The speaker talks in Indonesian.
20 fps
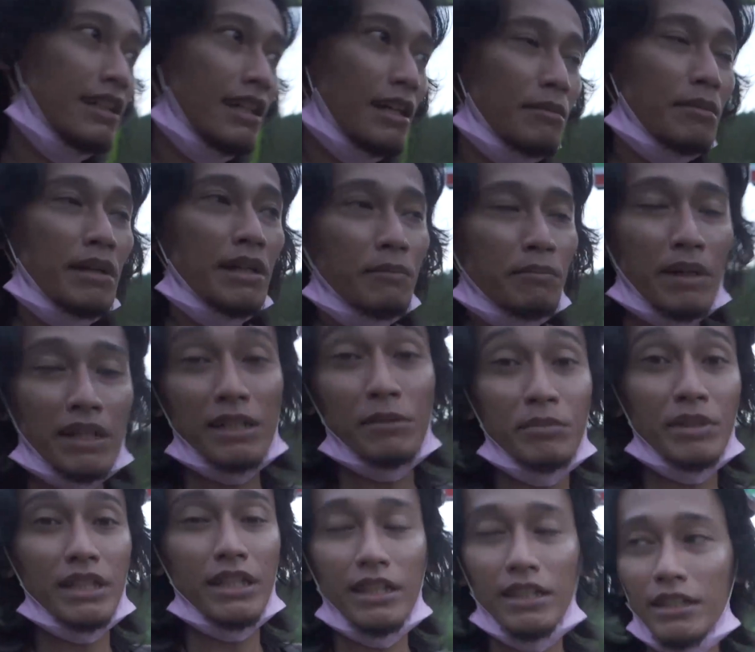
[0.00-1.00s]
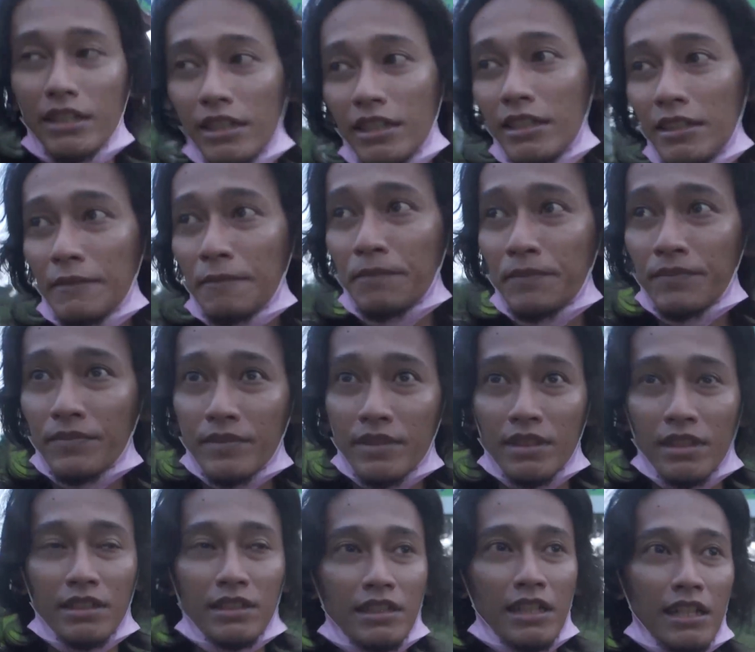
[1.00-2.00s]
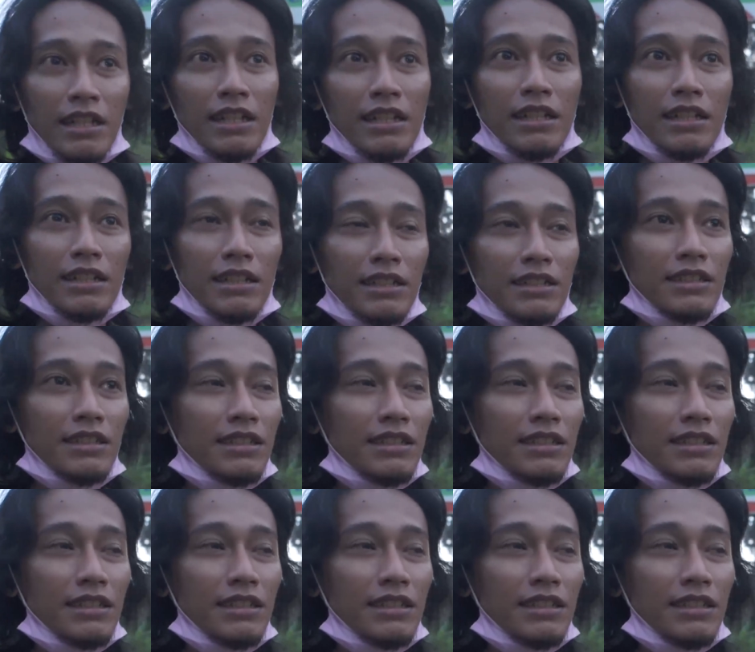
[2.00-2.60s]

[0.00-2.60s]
apa pandemi ini dan